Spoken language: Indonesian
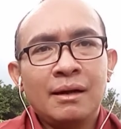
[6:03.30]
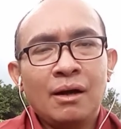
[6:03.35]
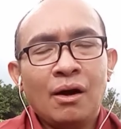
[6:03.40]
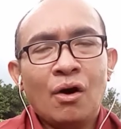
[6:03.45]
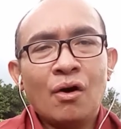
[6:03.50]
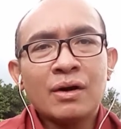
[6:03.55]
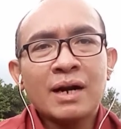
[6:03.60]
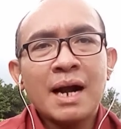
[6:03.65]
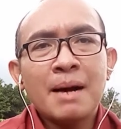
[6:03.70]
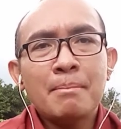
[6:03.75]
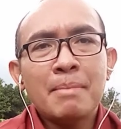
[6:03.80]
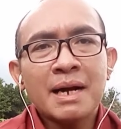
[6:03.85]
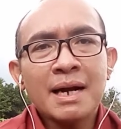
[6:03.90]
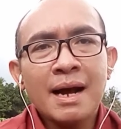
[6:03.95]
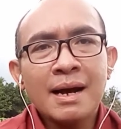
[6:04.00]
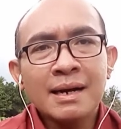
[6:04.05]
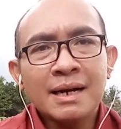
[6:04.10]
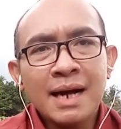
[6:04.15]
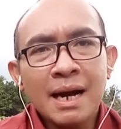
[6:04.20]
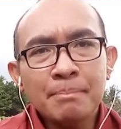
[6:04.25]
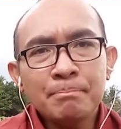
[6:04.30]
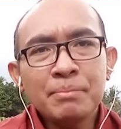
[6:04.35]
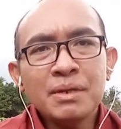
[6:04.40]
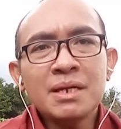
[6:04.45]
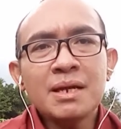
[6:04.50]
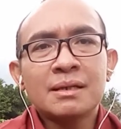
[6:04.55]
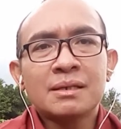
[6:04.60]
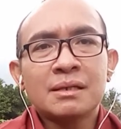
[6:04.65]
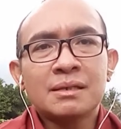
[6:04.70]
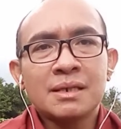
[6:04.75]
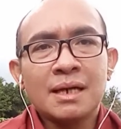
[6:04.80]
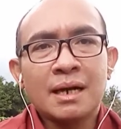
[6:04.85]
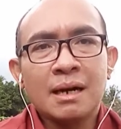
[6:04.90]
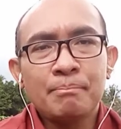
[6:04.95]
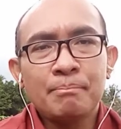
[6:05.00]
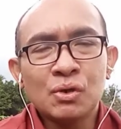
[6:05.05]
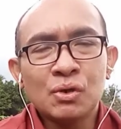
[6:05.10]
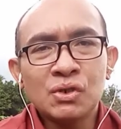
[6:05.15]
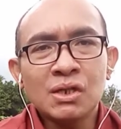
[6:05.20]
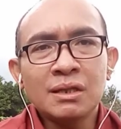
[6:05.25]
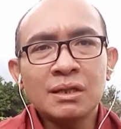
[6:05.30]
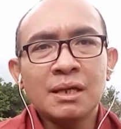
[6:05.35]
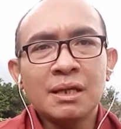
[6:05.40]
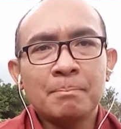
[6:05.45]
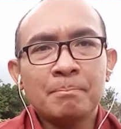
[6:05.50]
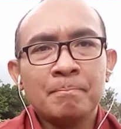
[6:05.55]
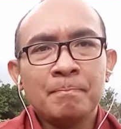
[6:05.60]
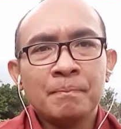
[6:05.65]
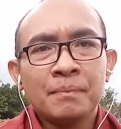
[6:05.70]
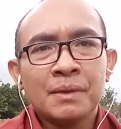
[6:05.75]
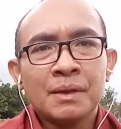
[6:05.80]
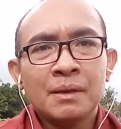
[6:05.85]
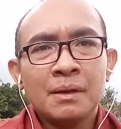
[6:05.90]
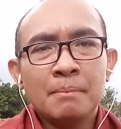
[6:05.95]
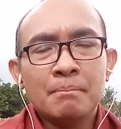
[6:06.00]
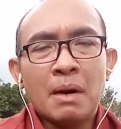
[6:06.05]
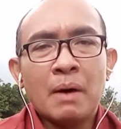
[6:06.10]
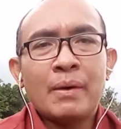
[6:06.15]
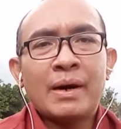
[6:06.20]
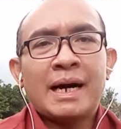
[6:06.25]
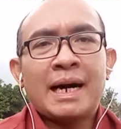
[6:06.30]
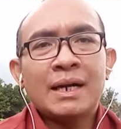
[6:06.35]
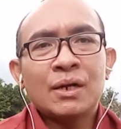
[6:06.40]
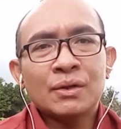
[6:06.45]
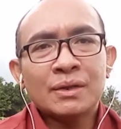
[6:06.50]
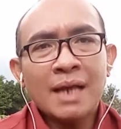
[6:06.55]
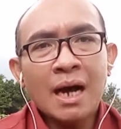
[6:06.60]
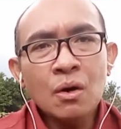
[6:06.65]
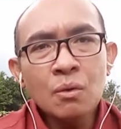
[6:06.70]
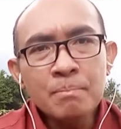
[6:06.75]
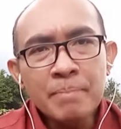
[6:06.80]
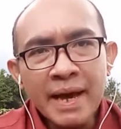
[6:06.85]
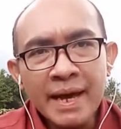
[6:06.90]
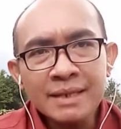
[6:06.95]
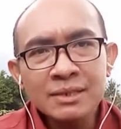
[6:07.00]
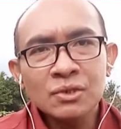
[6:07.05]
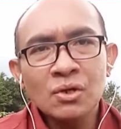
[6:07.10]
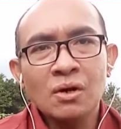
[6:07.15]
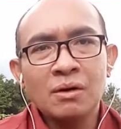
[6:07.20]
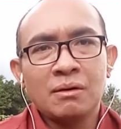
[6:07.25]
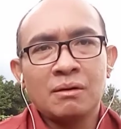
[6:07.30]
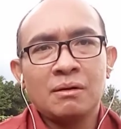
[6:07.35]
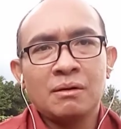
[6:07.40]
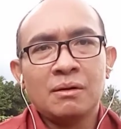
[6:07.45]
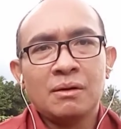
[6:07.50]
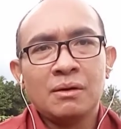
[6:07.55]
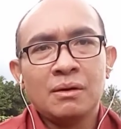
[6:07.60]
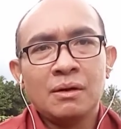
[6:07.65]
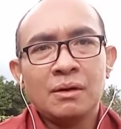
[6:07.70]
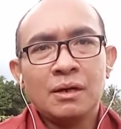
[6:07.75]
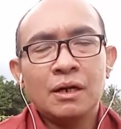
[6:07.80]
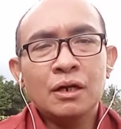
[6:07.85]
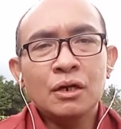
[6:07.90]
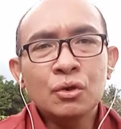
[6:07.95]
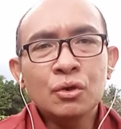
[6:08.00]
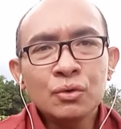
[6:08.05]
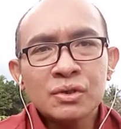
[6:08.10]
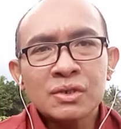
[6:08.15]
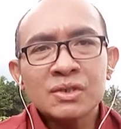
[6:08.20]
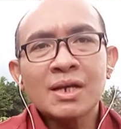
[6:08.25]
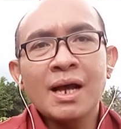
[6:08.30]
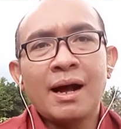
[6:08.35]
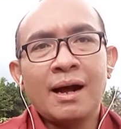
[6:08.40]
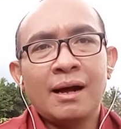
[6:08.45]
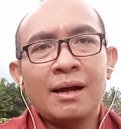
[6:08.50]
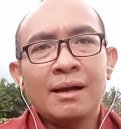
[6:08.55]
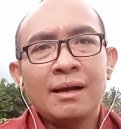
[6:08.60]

Orang menanggapinya secara positif bahwa kalau tahu besok, lusa,